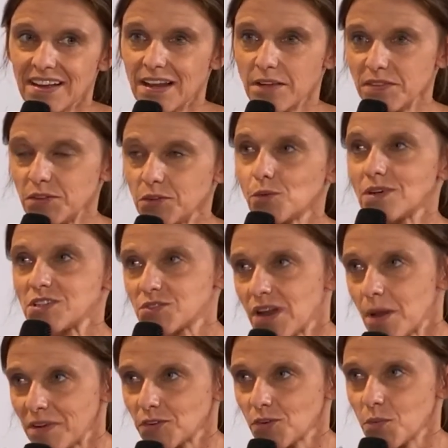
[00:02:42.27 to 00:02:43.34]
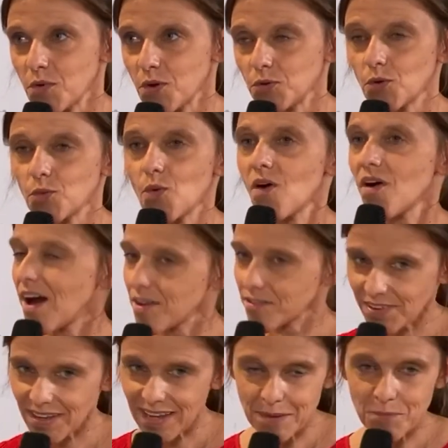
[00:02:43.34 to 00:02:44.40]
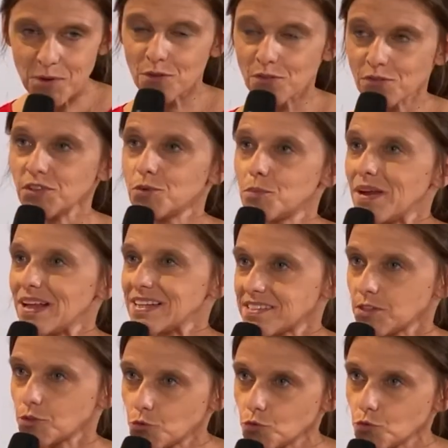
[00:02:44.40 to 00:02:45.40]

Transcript: la, ville de Rouen et sur la métropole de Rouen a vraiment envie de placer